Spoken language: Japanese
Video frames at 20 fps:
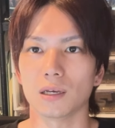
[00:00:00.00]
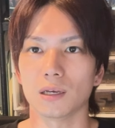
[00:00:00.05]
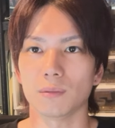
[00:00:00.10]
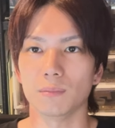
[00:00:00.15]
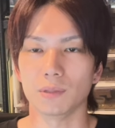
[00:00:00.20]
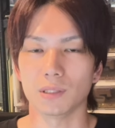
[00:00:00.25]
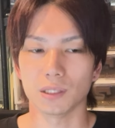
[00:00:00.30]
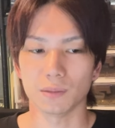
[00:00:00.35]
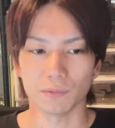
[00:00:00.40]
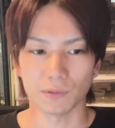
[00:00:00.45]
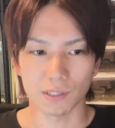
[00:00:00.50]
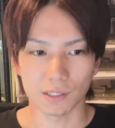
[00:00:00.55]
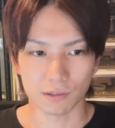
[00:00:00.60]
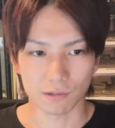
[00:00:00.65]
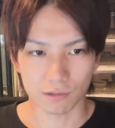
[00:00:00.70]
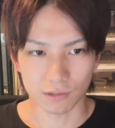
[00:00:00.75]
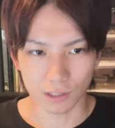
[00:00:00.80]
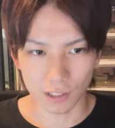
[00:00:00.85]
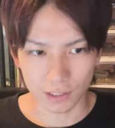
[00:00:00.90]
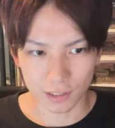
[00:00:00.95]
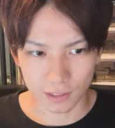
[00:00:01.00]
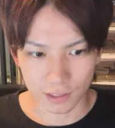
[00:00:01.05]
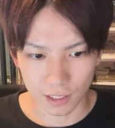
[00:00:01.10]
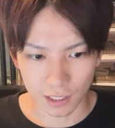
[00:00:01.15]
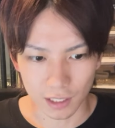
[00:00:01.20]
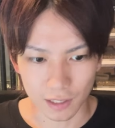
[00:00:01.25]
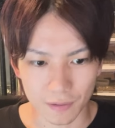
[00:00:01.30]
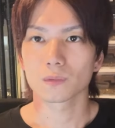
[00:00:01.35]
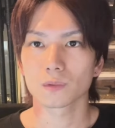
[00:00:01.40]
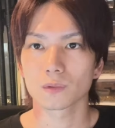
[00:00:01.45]
見てみてくださ
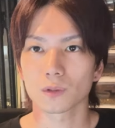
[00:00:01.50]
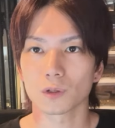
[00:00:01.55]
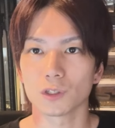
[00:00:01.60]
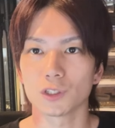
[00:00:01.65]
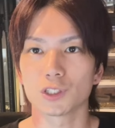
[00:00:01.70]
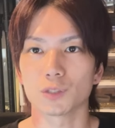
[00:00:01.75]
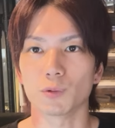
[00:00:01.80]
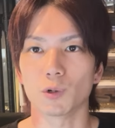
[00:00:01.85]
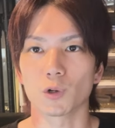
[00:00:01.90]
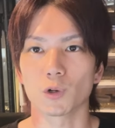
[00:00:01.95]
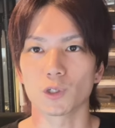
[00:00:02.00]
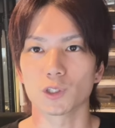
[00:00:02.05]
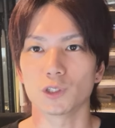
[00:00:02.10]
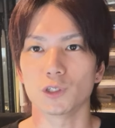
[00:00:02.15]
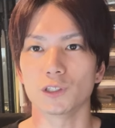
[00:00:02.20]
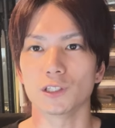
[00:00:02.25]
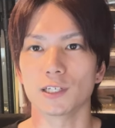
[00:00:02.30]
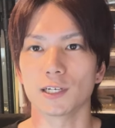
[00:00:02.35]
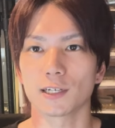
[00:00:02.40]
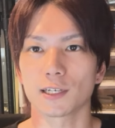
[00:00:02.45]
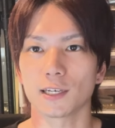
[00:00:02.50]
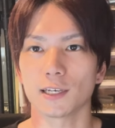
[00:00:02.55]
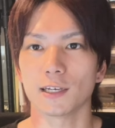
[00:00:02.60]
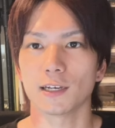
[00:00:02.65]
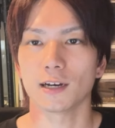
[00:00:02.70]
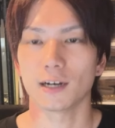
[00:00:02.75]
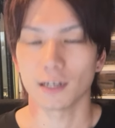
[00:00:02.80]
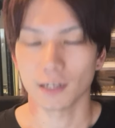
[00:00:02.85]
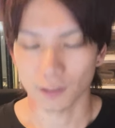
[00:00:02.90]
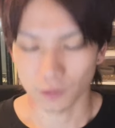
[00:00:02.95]
い本日もご視聴いただき
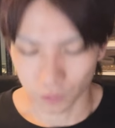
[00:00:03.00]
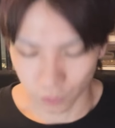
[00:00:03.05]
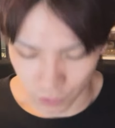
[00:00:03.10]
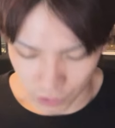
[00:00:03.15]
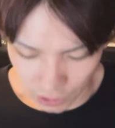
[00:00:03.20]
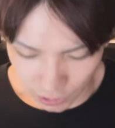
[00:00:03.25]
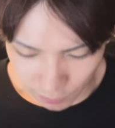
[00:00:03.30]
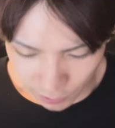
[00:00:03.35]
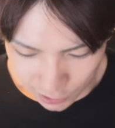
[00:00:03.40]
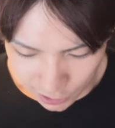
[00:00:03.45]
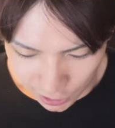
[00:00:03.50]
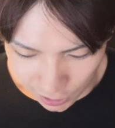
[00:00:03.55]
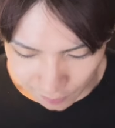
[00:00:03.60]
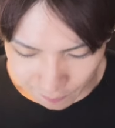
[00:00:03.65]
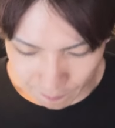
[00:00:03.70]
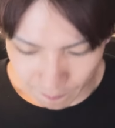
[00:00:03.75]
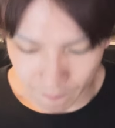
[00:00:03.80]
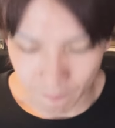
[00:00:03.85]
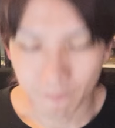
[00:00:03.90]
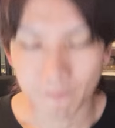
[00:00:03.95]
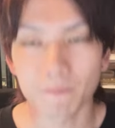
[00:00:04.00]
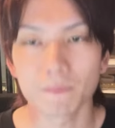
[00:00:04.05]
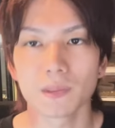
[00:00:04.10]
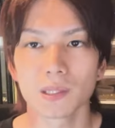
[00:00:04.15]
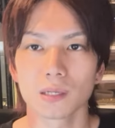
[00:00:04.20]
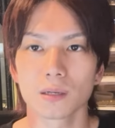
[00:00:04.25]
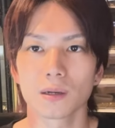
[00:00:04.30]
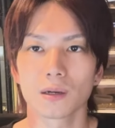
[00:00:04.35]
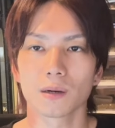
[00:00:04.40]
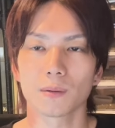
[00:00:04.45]
ありがとうございました
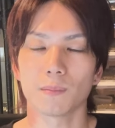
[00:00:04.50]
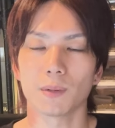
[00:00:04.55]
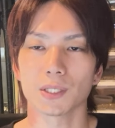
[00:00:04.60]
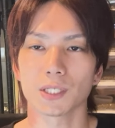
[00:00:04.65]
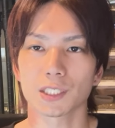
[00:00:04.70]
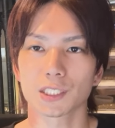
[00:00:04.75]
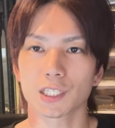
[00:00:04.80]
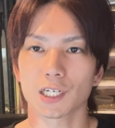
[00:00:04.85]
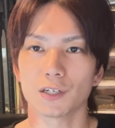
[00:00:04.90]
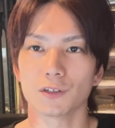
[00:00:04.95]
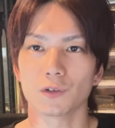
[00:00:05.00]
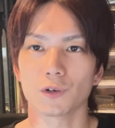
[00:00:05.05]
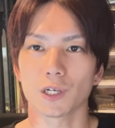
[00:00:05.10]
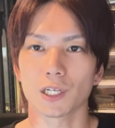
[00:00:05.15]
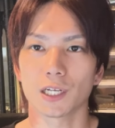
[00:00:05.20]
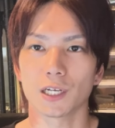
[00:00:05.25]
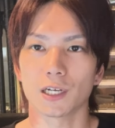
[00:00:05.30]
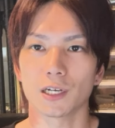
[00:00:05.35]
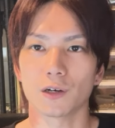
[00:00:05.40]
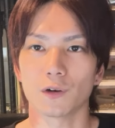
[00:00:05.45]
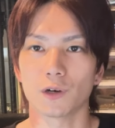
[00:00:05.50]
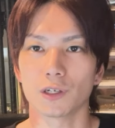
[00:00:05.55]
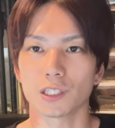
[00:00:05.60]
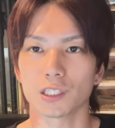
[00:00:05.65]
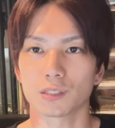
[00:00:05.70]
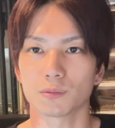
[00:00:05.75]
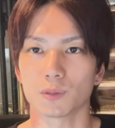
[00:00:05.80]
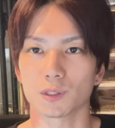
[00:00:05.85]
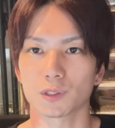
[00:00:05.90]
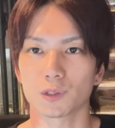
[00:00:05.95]
また次回の動画でお会いい
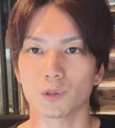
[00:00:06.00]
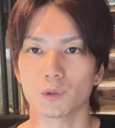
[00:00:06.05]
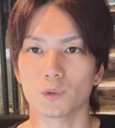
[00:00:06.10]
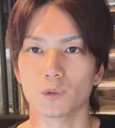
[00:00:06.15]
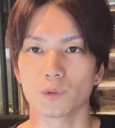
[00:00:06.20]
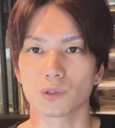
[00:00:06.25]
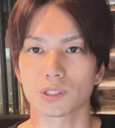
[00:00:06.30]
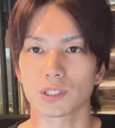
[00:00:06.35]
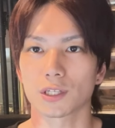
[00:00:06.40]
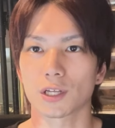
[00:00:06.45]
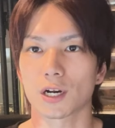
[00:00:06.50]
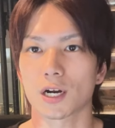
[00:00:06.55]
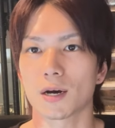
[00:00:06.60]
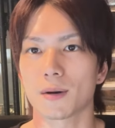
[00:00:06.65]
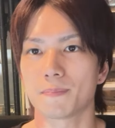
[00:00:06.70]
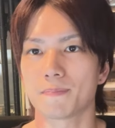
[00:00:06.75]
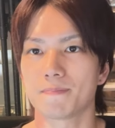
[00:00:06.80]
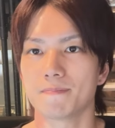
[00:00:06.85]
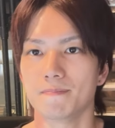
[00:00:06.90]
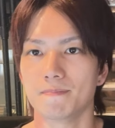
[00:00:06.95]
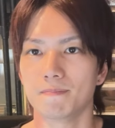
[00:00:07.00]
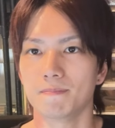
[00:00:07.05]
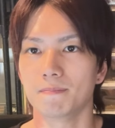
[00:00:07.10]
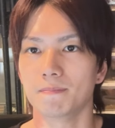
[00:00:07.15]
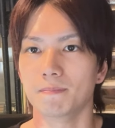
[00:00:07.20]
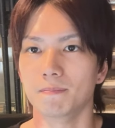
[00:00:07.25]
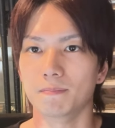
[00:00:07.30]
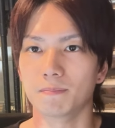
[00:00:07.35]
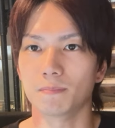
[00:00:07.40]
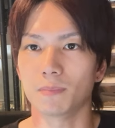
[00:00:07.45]
たしましょうさよなら、
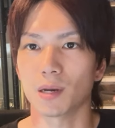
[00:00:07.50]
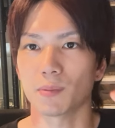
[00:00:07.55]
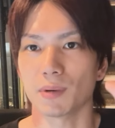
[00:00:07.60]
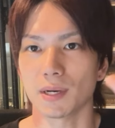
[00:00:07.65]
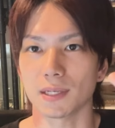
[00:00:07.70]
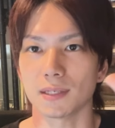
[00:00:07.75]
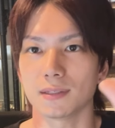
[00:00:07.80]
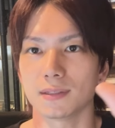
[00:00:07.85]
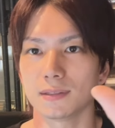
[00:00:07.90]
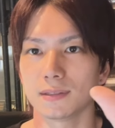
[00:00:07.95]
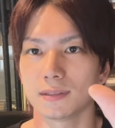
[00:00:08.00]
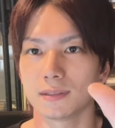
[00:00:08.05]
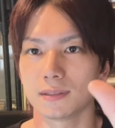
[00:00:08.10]
うん、バイバイ